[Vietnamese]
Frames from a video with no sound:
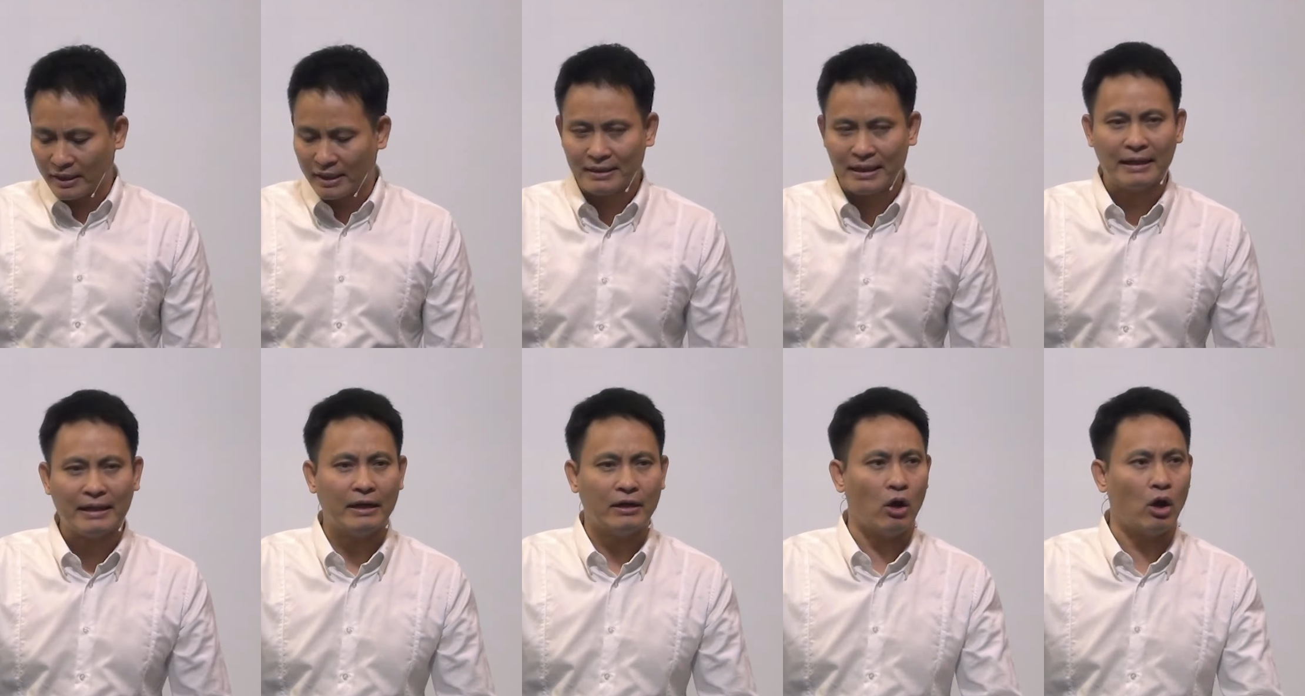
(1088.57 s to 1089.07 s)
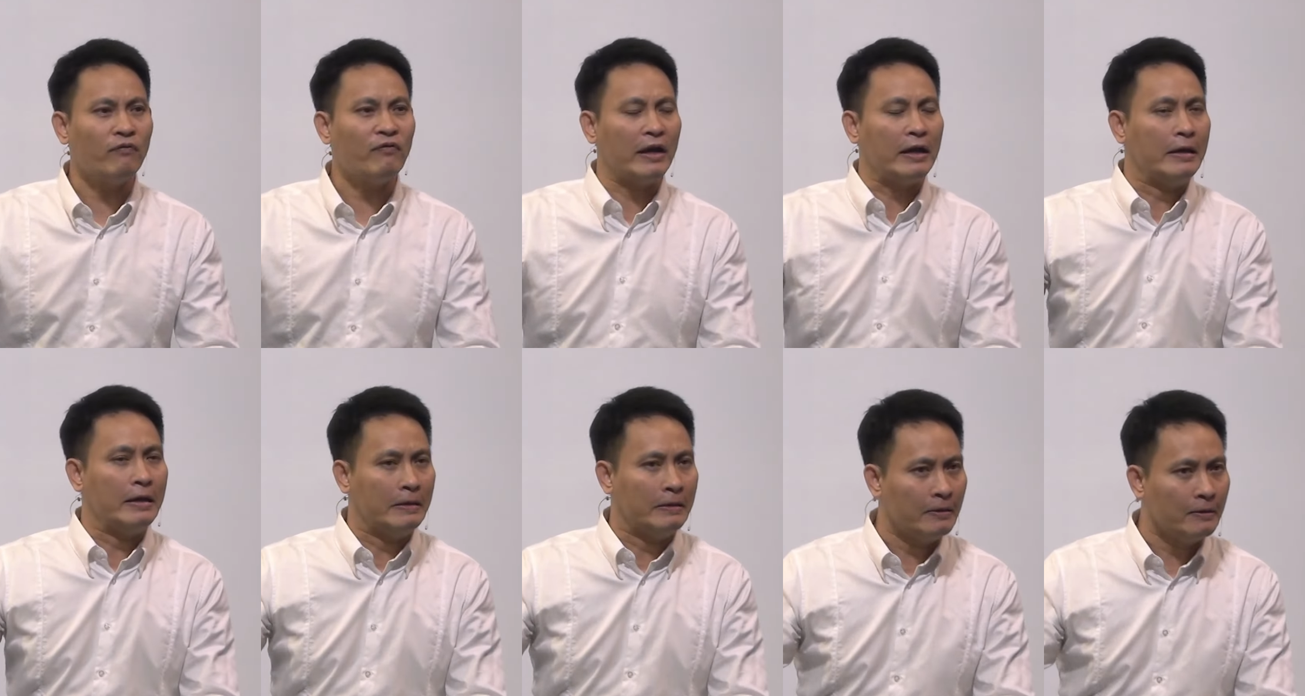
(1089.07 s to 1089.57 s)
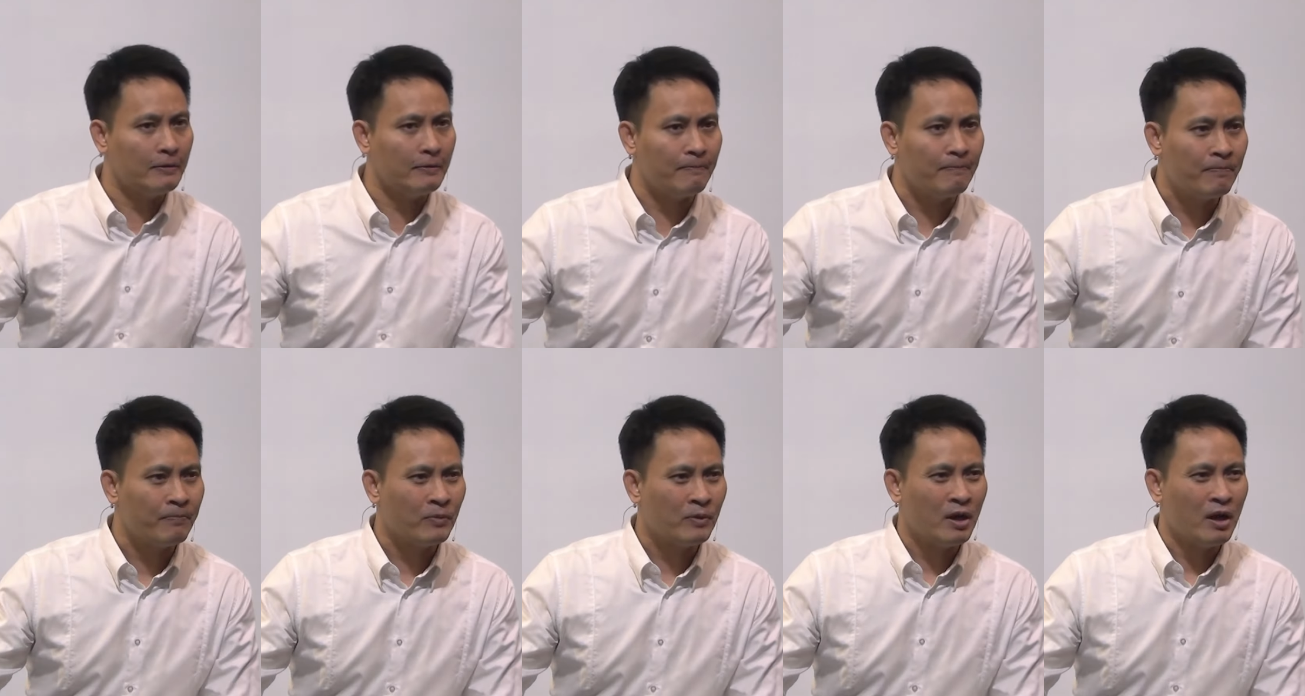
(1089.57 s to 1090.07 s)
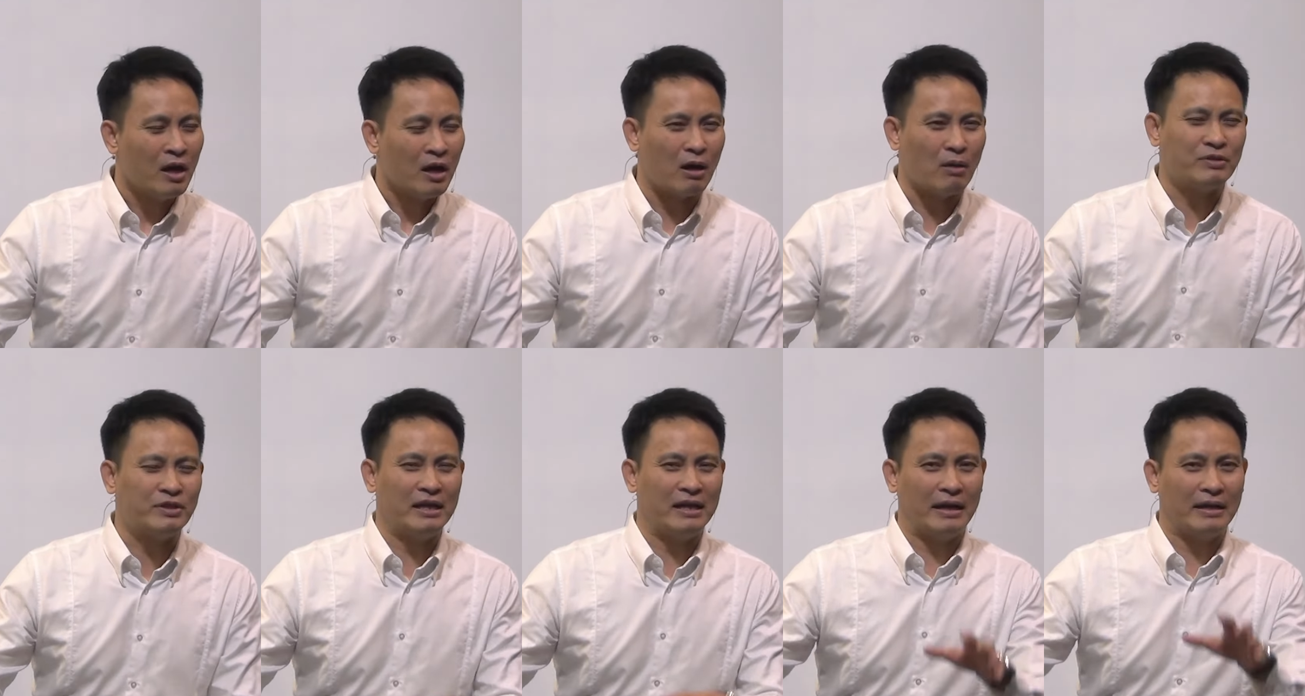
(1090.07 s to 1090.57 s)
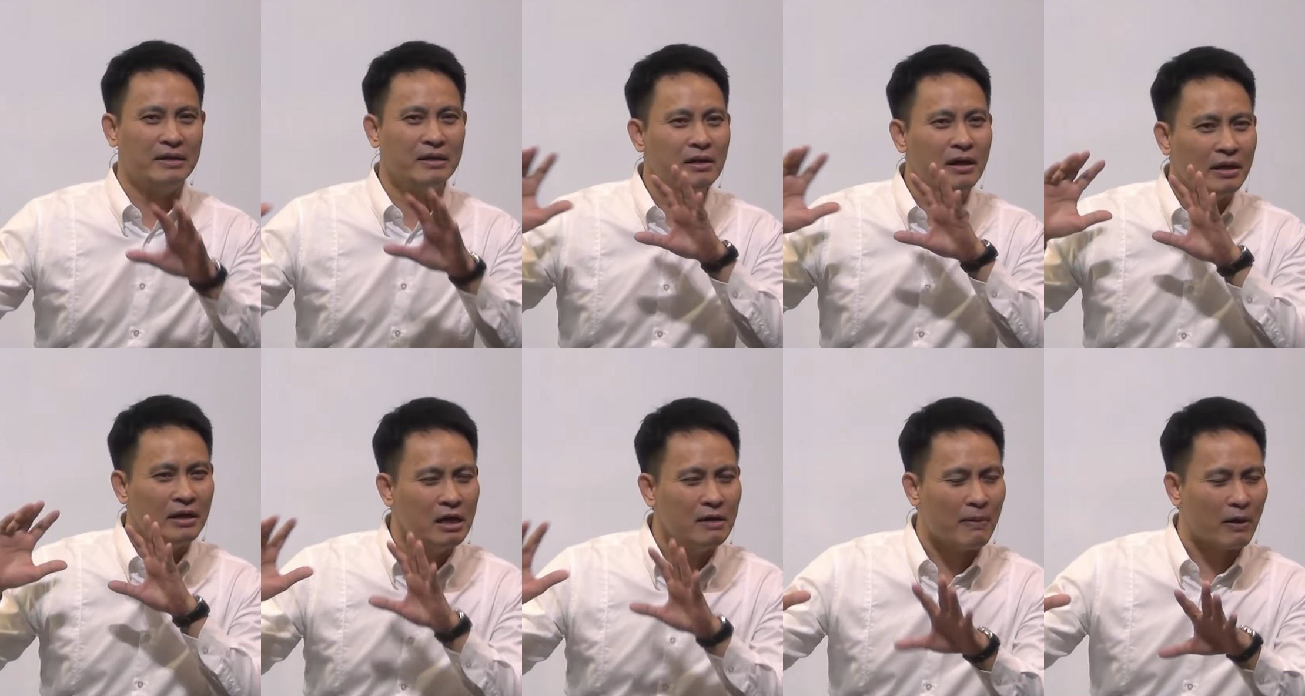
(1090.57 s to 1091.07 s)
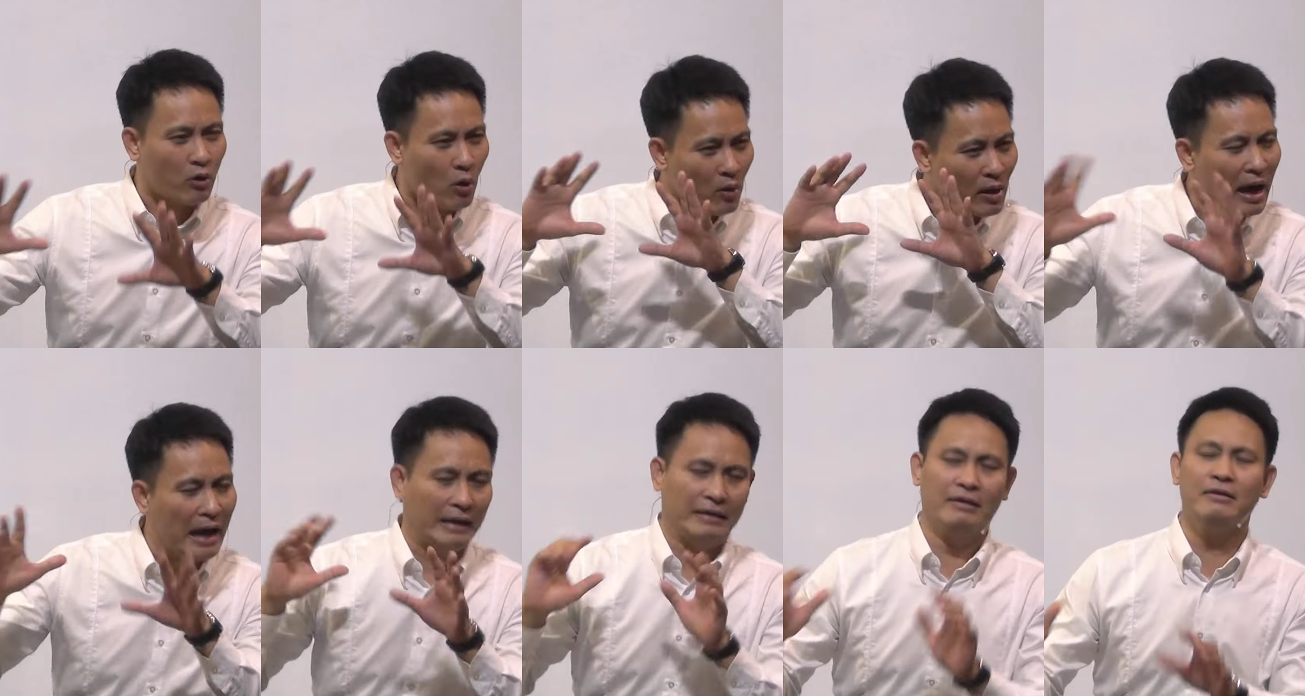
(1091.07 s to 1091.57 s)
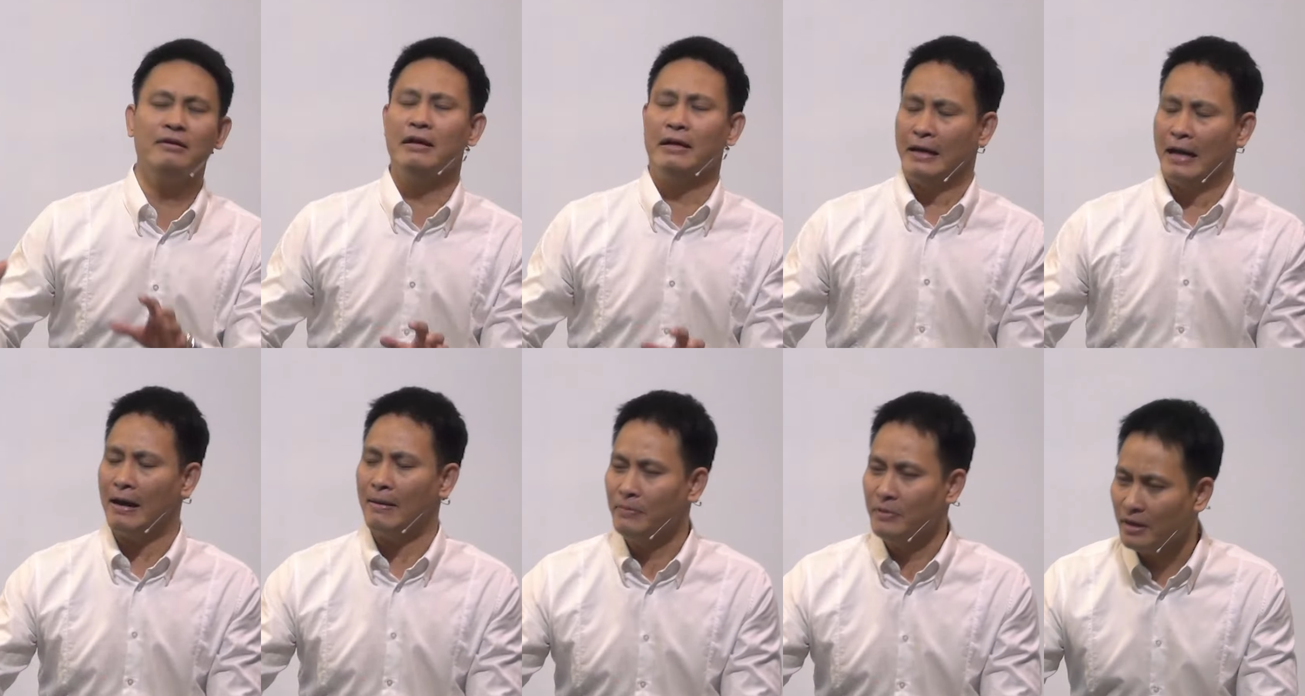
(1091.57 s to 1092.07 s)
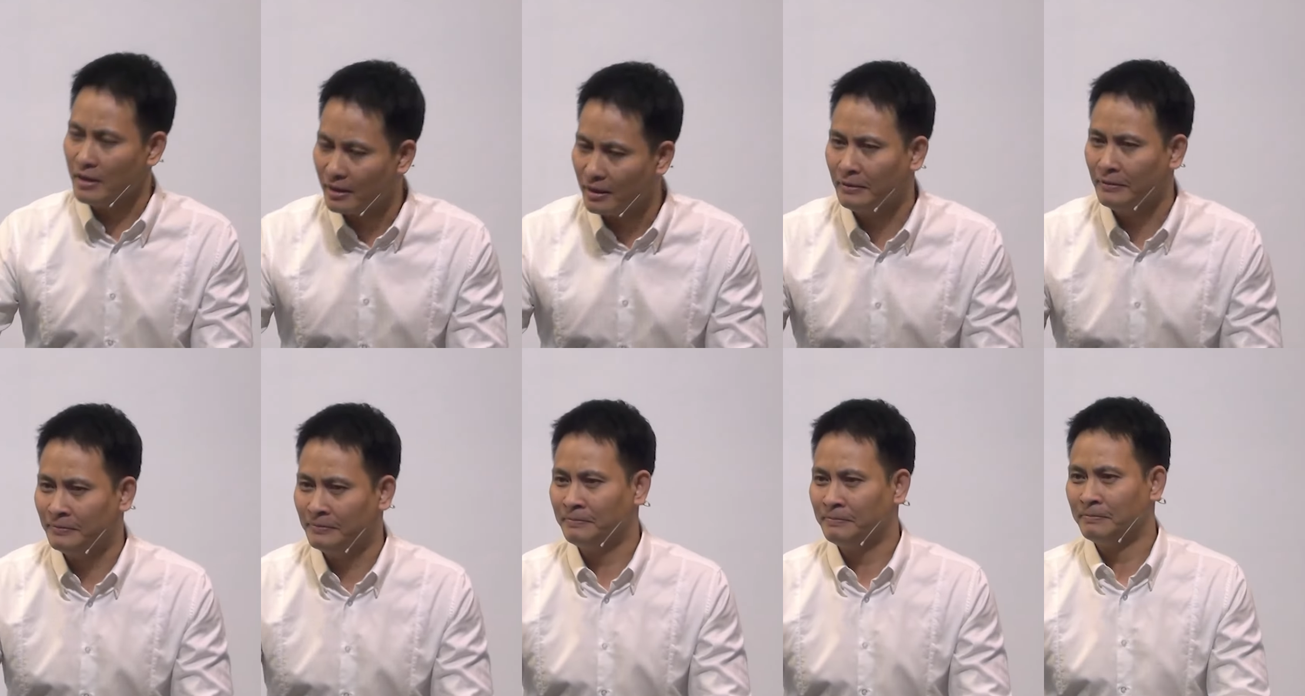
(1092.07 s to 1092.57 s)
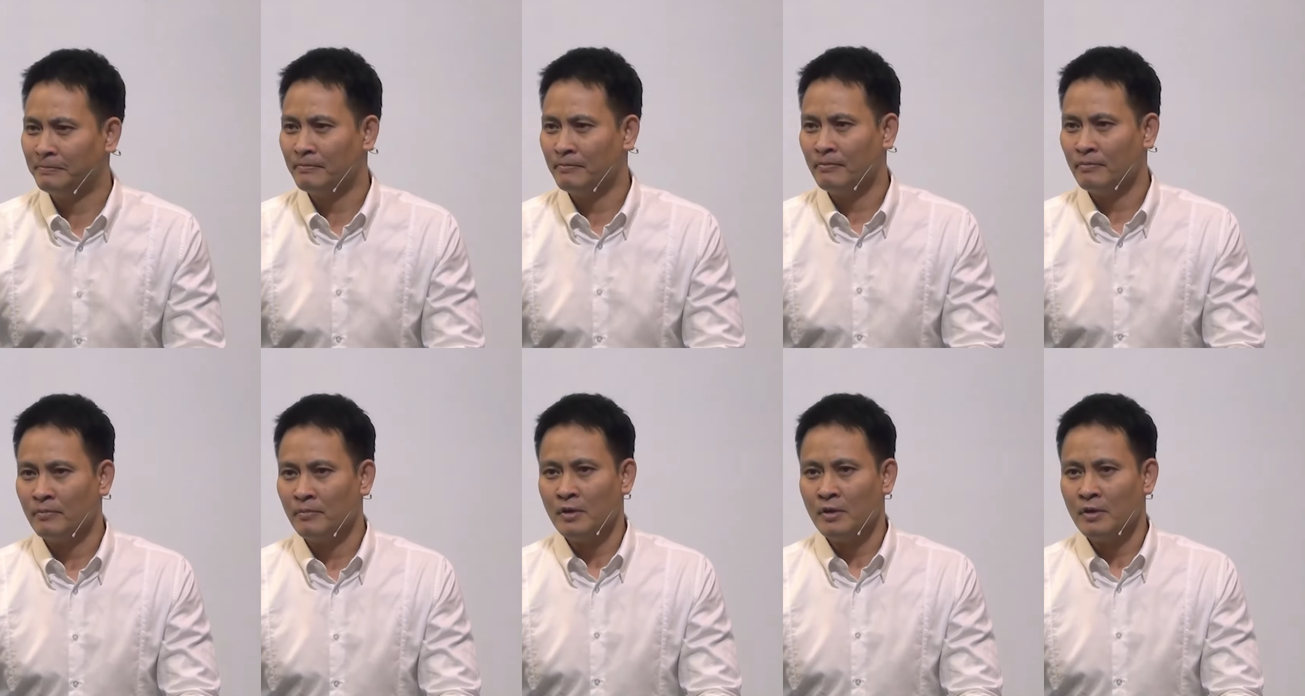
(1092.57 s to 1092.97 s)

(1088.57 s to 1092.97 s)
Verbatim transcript: đây đoạn Kinh Thánh này nói về người nữ không chỉ là những người nữ mà có cả những người nam nữa cơ